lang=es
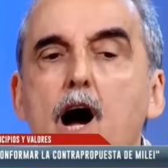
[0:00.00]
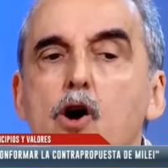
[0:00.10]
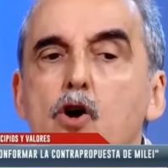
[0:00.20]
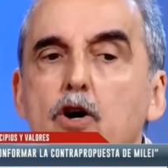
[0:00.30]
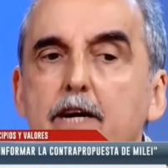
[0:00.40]

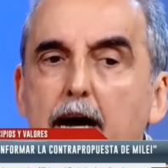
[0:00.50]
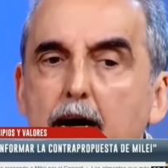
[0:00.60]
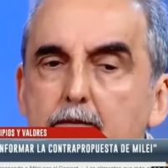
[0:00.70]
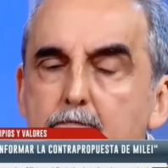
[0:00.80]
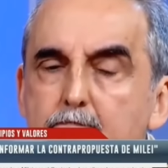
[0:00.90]
eso
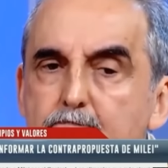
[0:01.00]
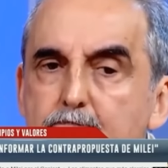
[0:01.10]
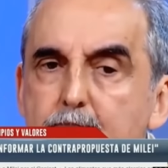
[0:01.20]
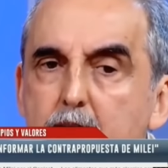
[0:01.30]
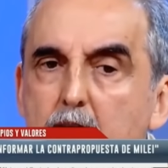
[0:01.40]
en
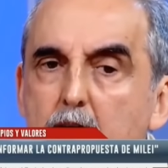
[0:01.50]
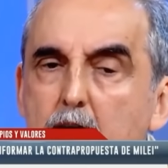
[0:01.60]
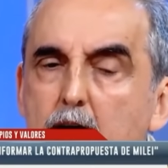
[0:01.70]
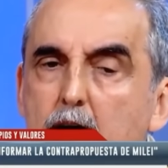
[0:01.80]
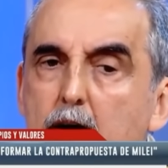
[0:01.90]

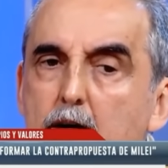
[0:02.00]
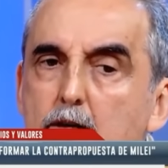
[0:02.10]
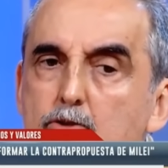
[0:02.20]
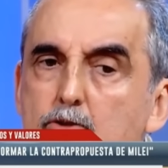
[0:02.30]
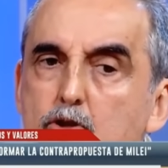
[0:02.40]
realidad
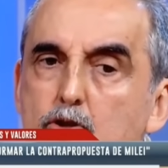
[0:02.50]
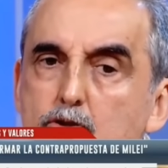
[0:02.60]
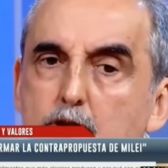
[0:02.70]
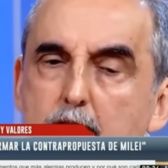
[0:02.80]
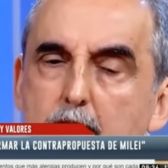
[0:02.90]

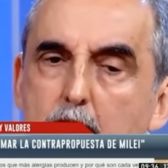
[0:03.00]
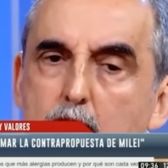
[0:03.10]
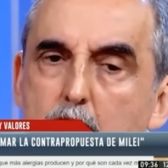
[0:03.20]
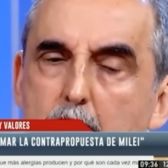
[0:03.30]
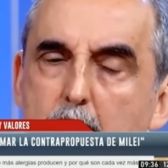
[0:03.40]

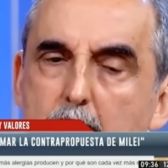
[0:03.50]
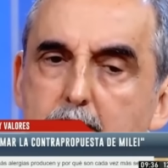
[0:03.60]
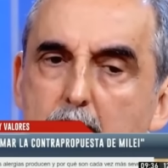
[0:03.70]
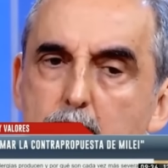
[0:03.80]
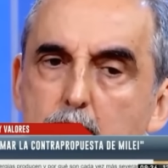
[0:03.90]
vulnera
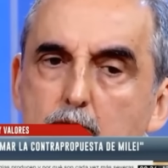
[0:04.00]
las más